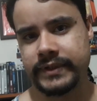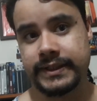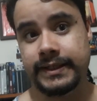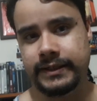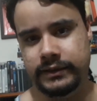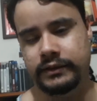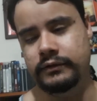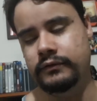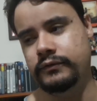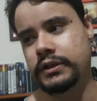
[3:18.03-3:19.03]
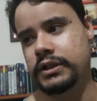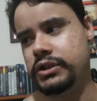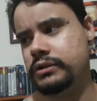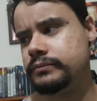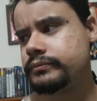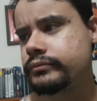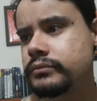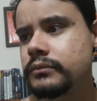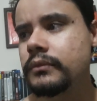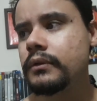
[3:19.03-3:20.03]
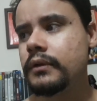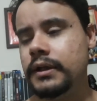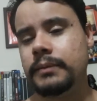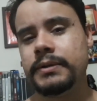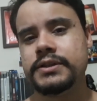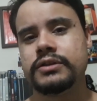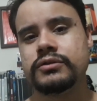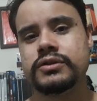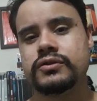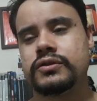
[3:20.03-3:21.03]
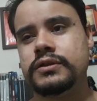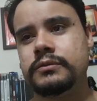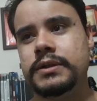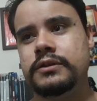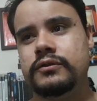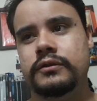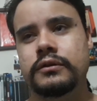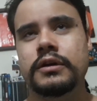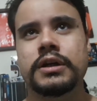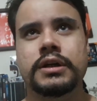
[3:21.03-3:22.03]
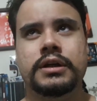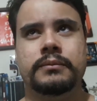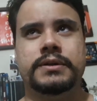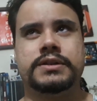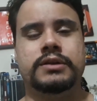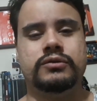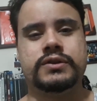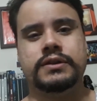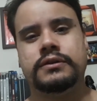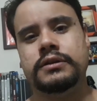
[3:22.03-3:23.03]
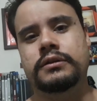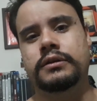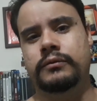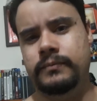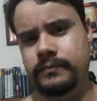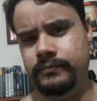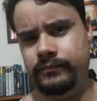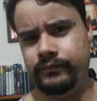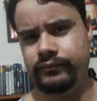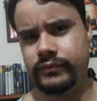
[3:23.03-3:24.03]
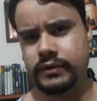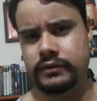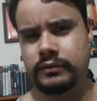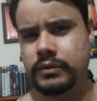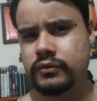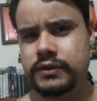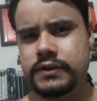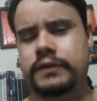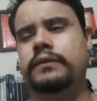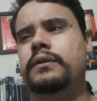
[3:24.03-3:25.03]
Quem é, né, na verdade. Ele é parecido com Jesus Cristo, mas eu parece que é o Santo Andão. Alguma coisa assim.